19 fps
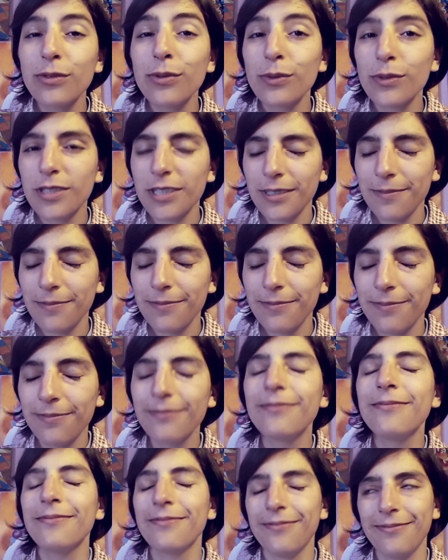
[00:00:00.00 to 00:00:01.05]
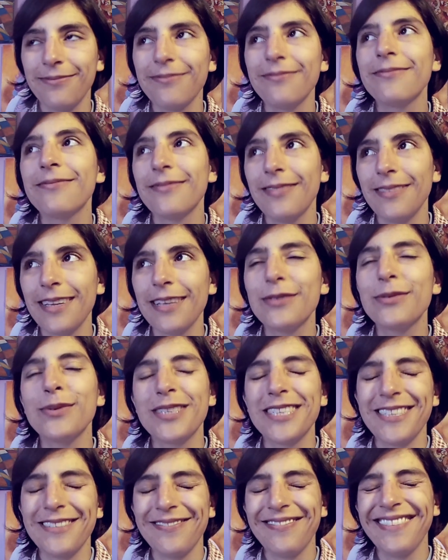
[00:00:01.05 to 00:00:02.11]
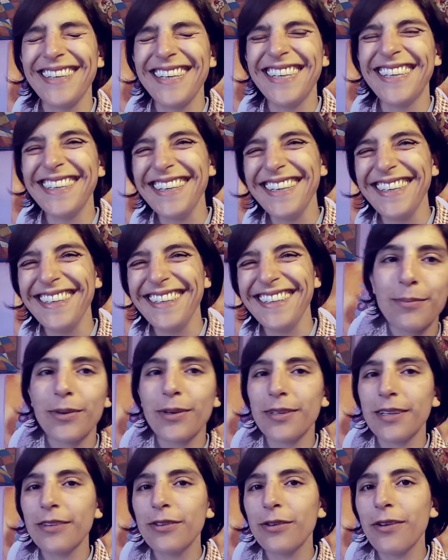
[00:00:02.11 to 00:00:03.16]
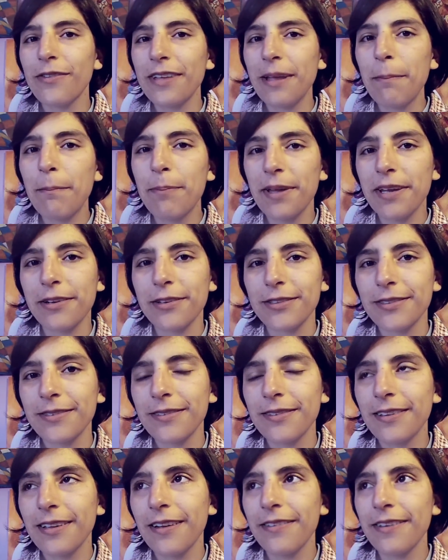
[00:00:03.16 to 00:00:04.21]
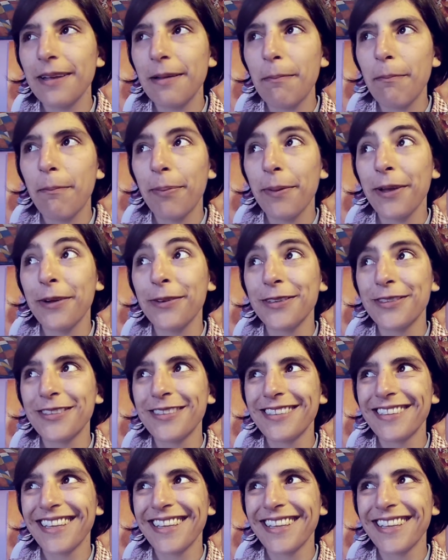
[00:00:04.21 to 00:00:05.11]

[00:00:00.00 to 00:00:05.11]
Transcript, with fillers: Chuchi. La Chuchi. Por lo tanto no habían perros, habían peos.